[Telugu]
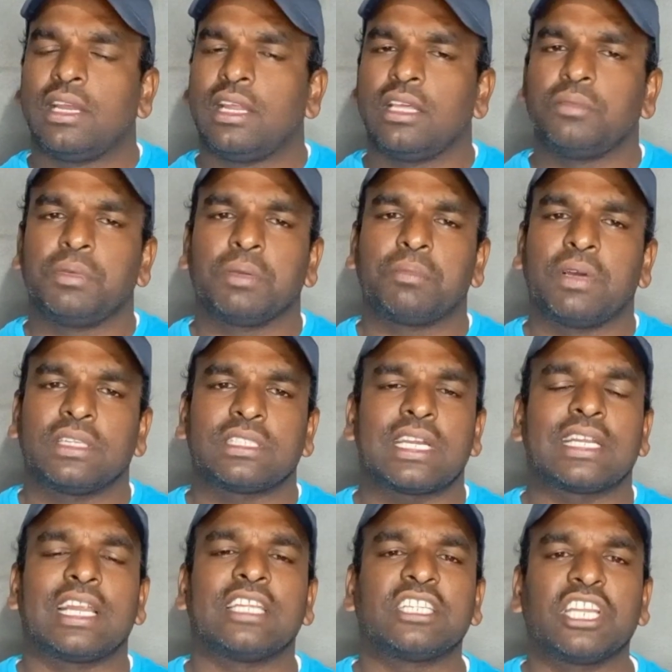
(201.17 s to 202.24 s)
లేదు బిగ్ బాస్
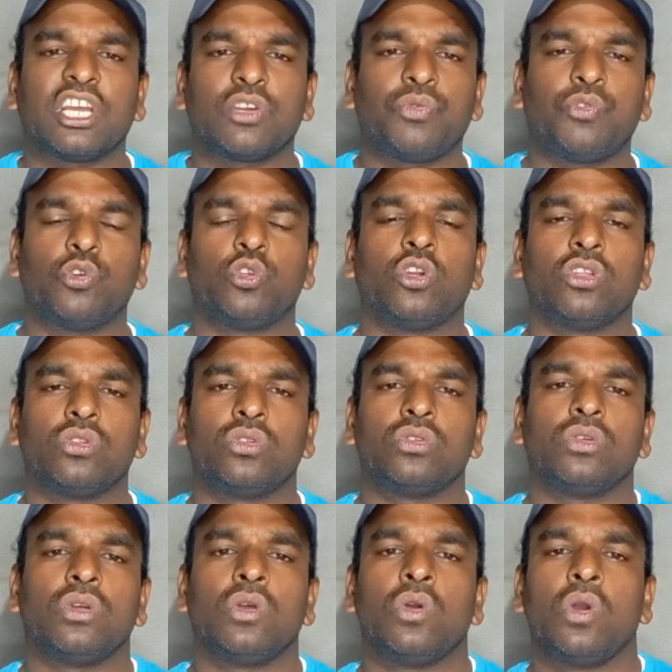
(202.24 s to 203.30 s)
అట్లయితే నాకు ఫుడ్ వద్దు